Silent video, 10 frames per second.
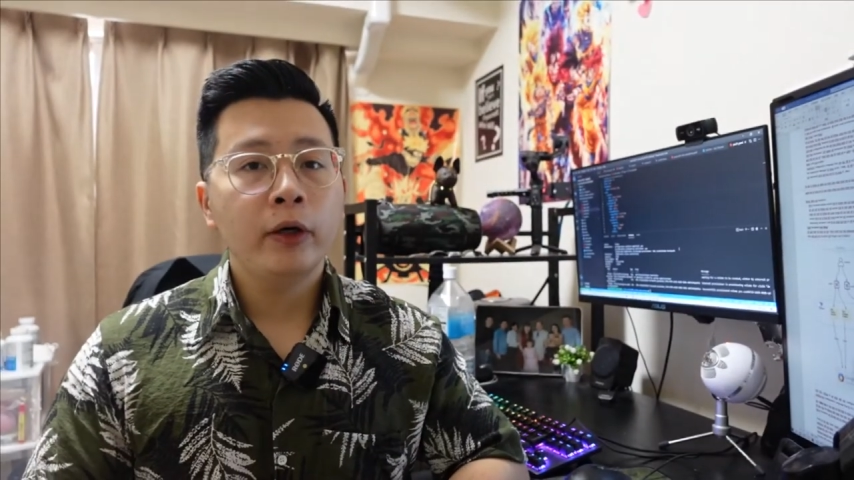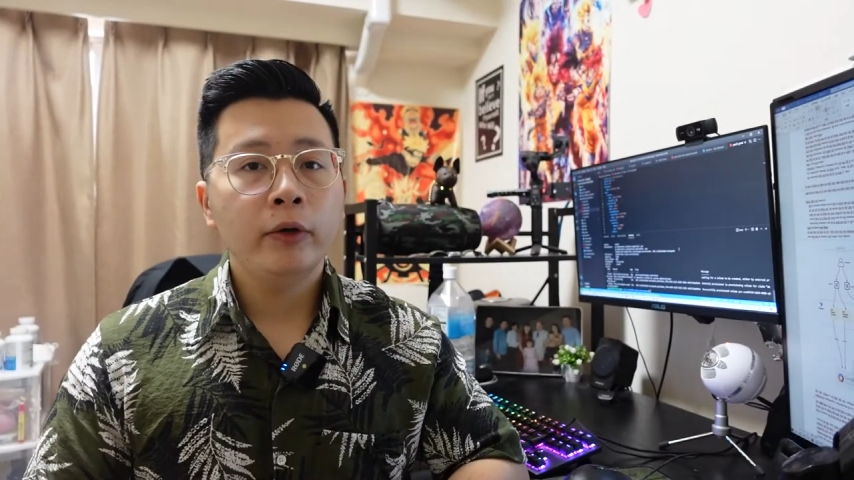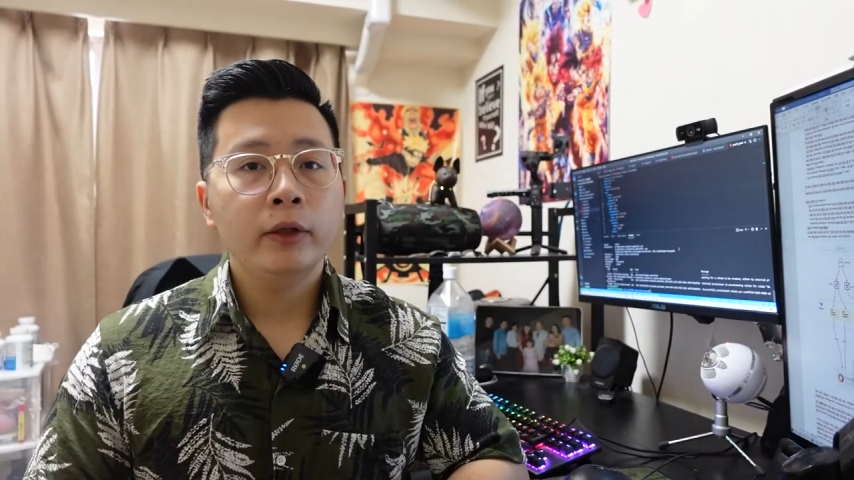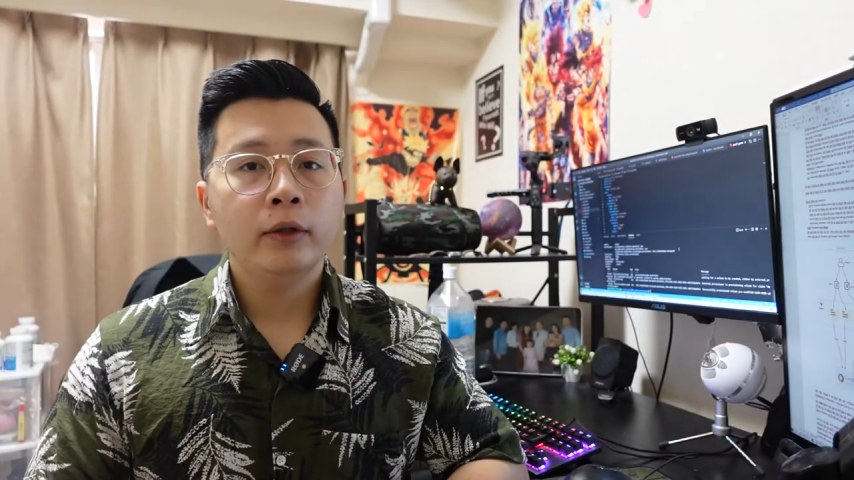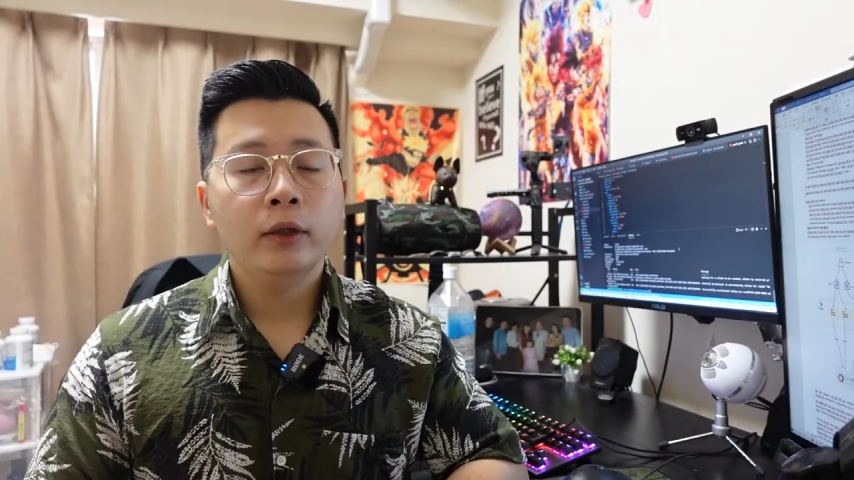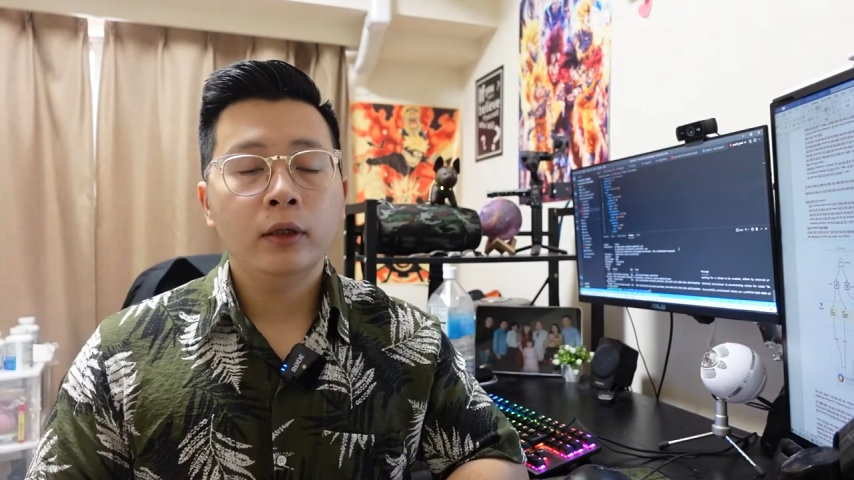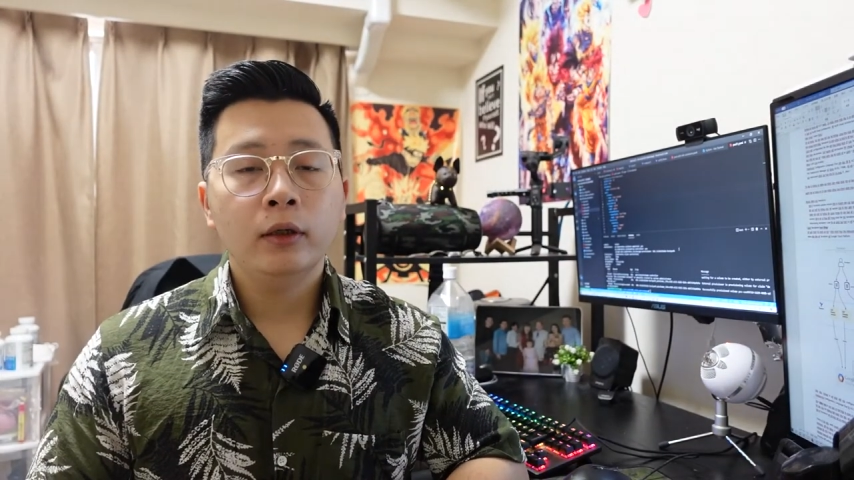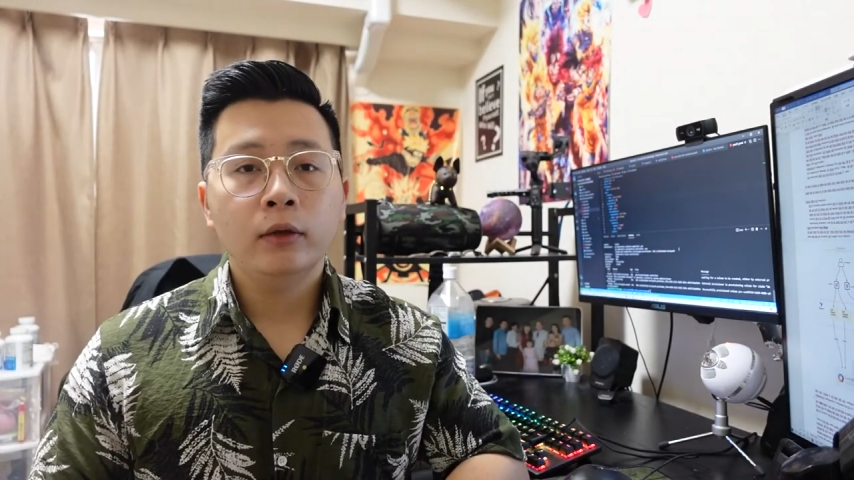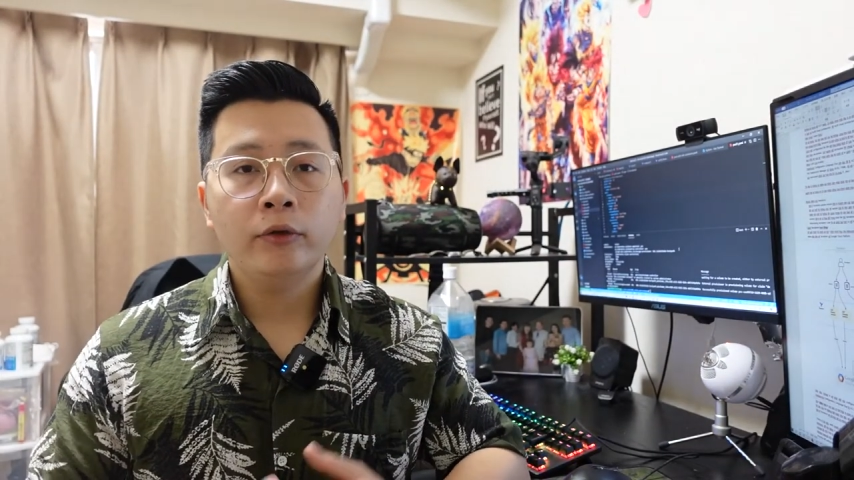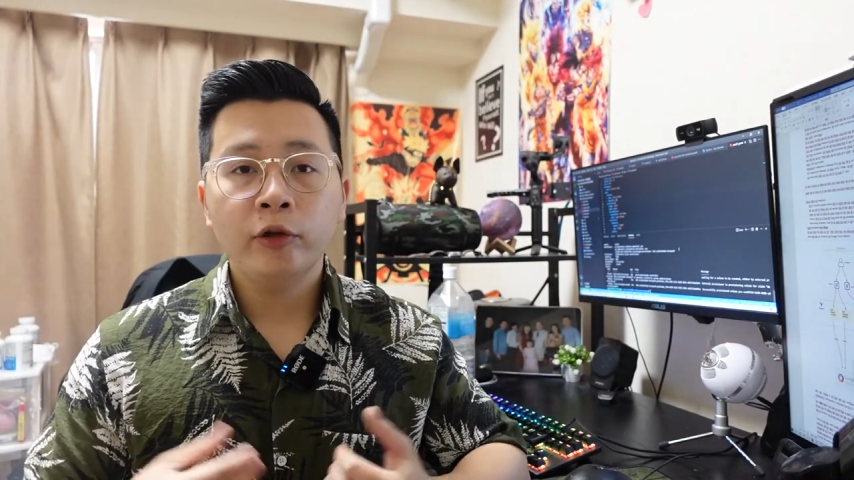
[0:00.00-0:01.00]
theo ấy
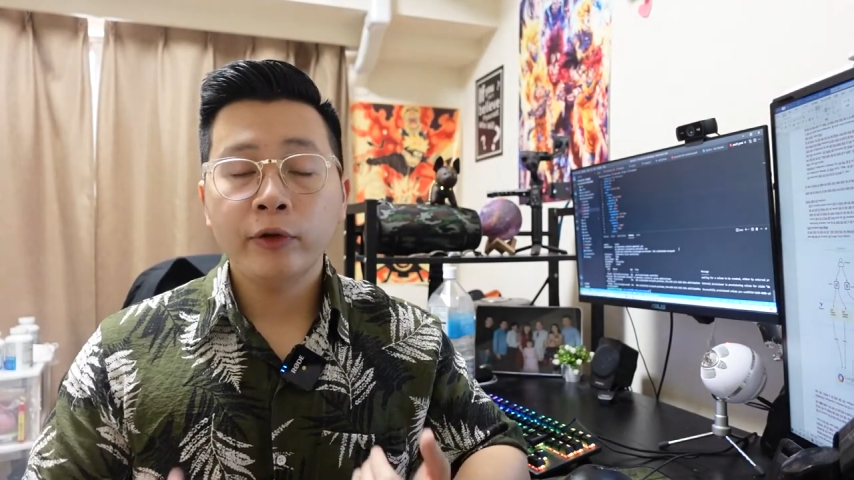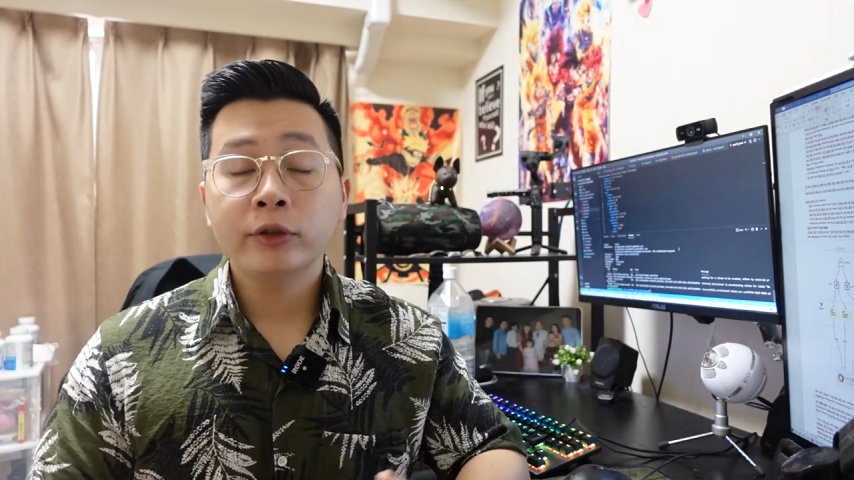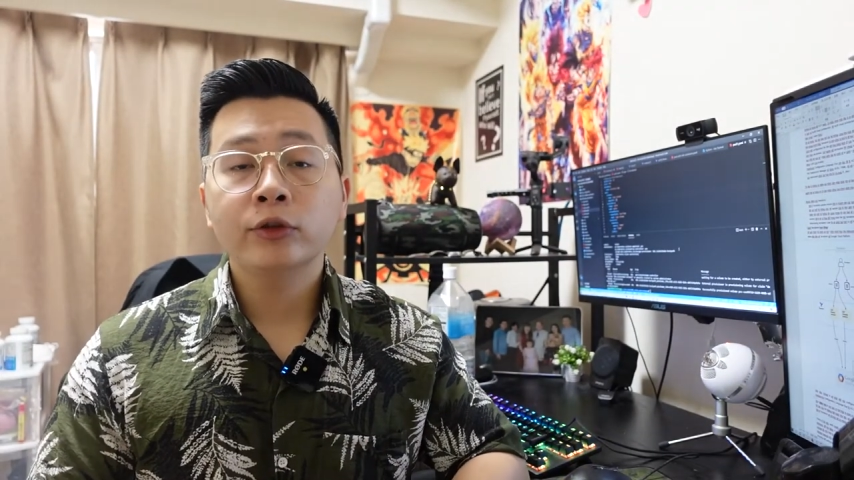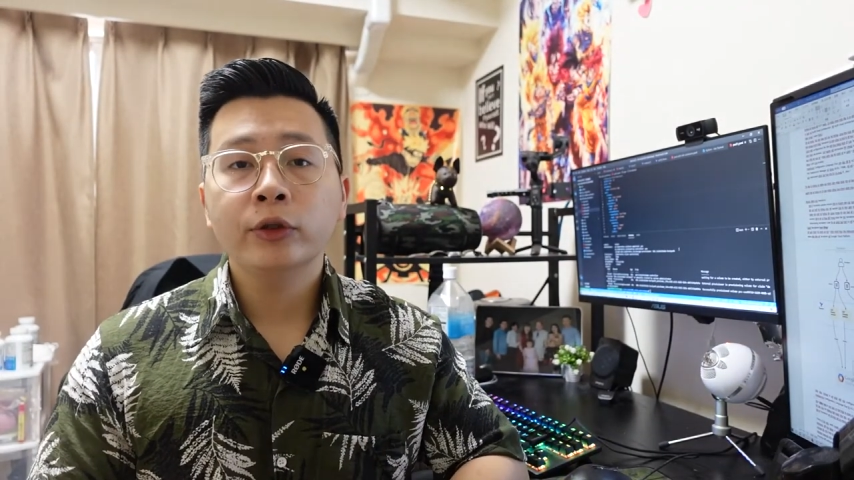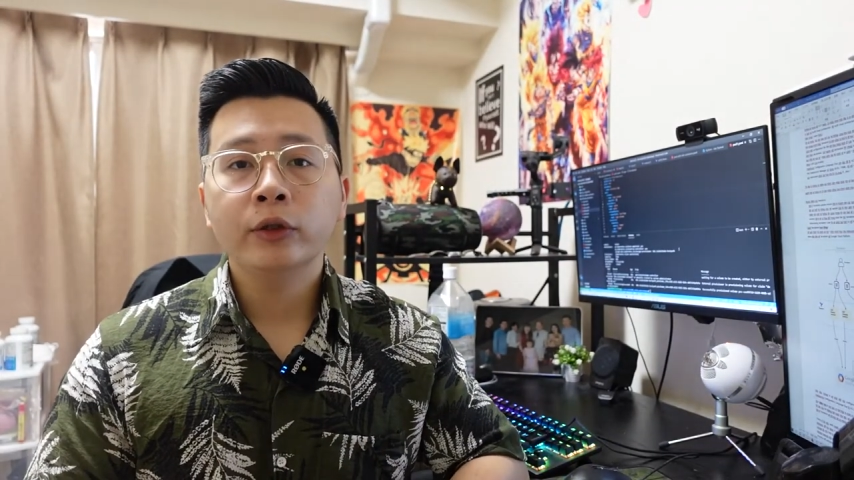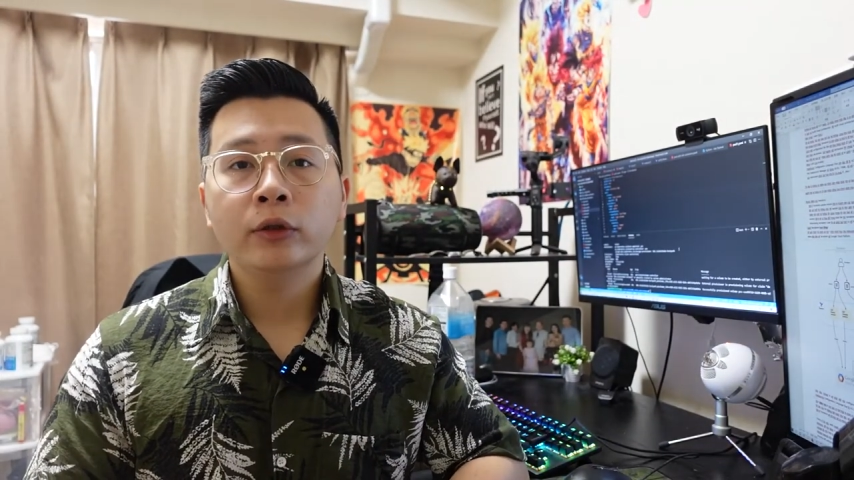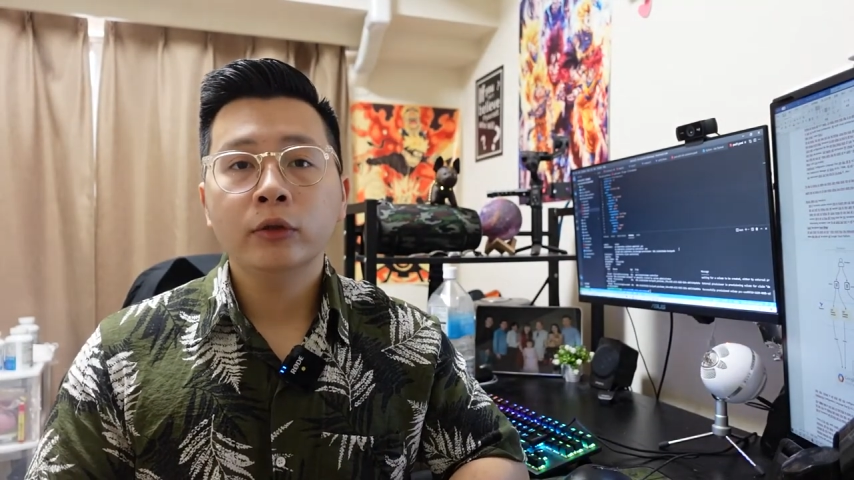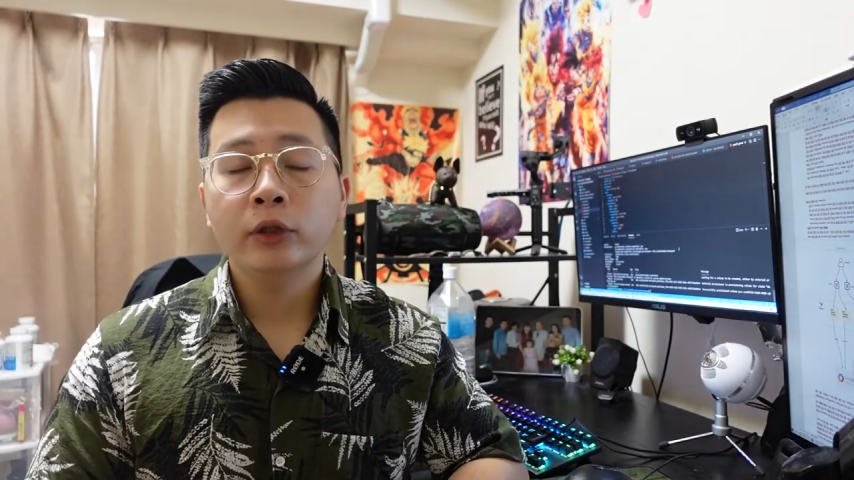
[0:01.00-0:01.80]
là refactoring